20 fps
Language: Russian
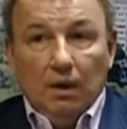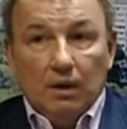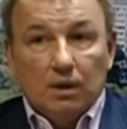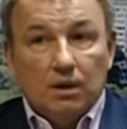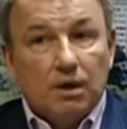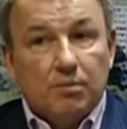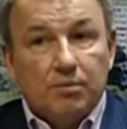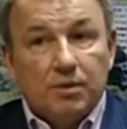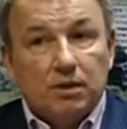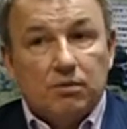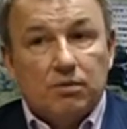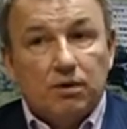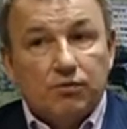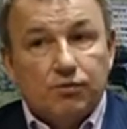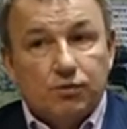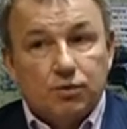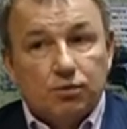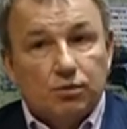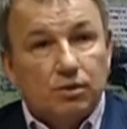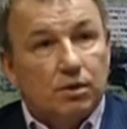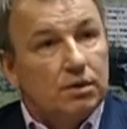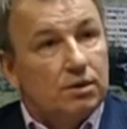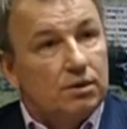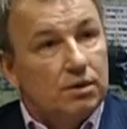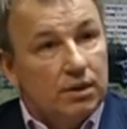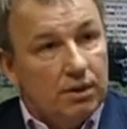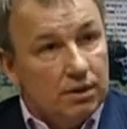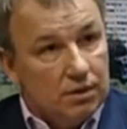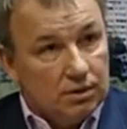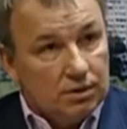Я подавал в суд
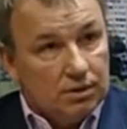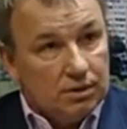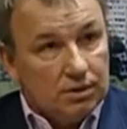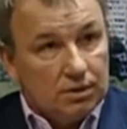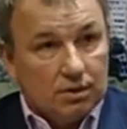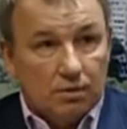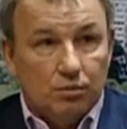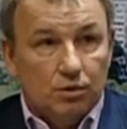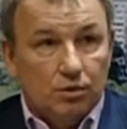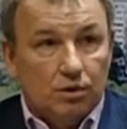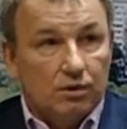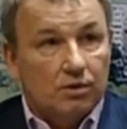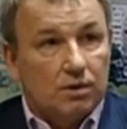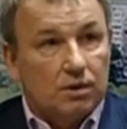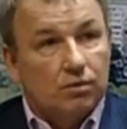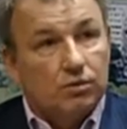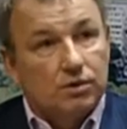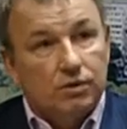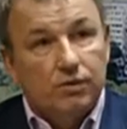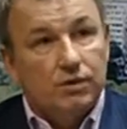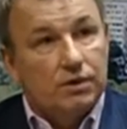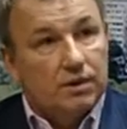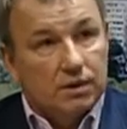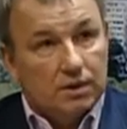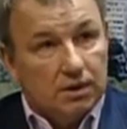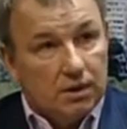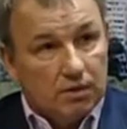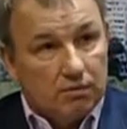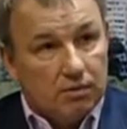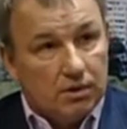трижды. Это будет, наверное, удивительно
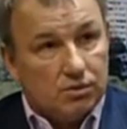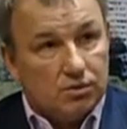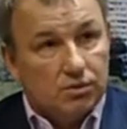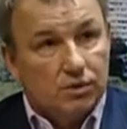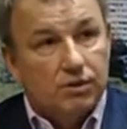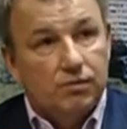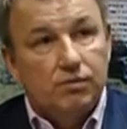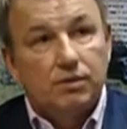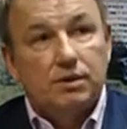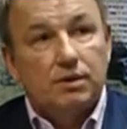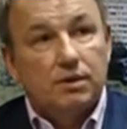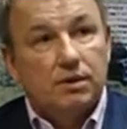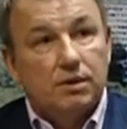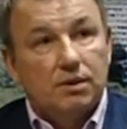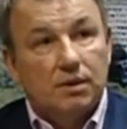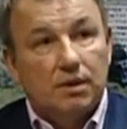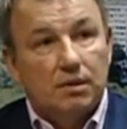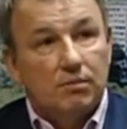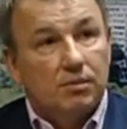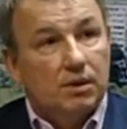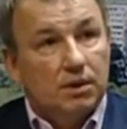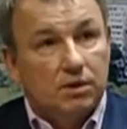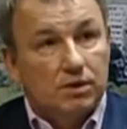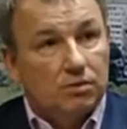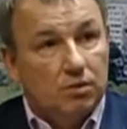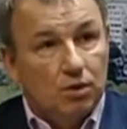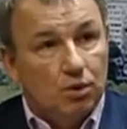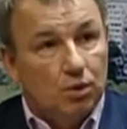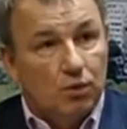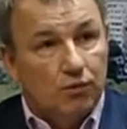для вас, удивительно для моих
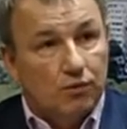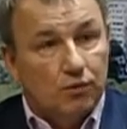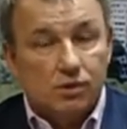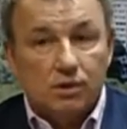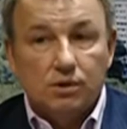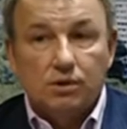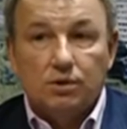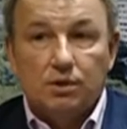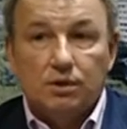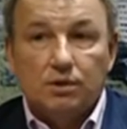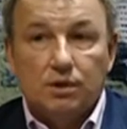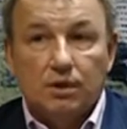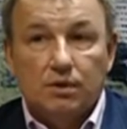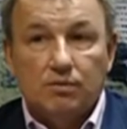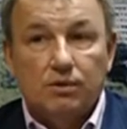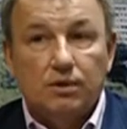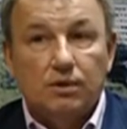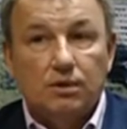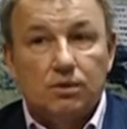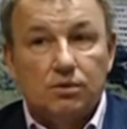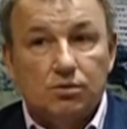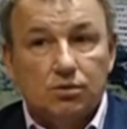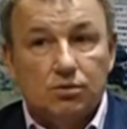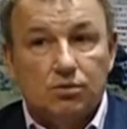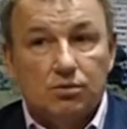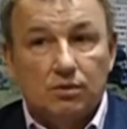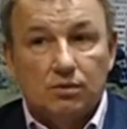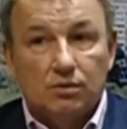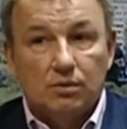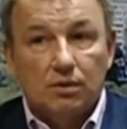земляков услышать. Я выиграл
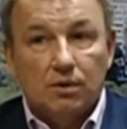суд